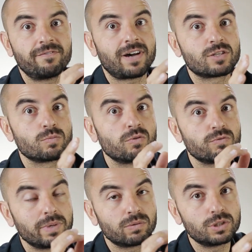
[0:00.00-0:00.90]
faz um
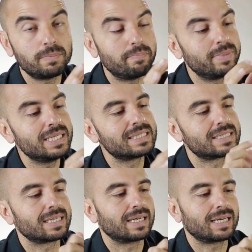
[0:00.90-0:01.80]
movimento de
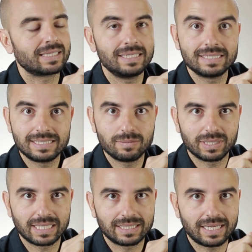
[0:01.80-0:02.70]
pinça aqui em
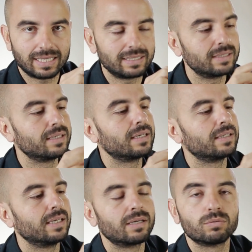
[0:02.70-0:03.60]
cima da tela
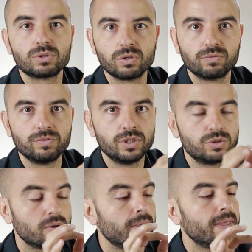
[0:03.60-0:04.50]
né, do seu
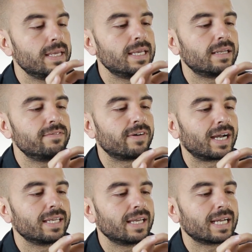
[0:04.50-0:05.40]
vídeo e ele
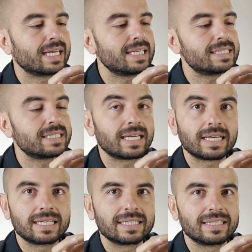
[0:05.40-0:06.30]
vai
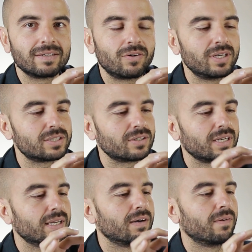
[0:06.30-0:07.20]
crescer. Olha só
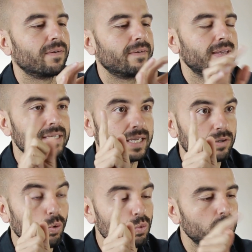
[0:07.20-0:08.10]
que legal. E
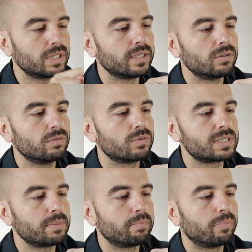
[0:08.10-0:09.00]
aí com um dedo
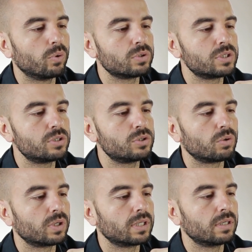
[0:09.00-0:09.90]
você
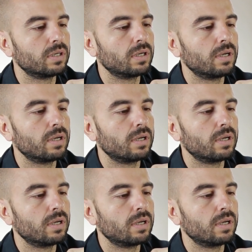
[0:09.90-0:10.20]
posiciona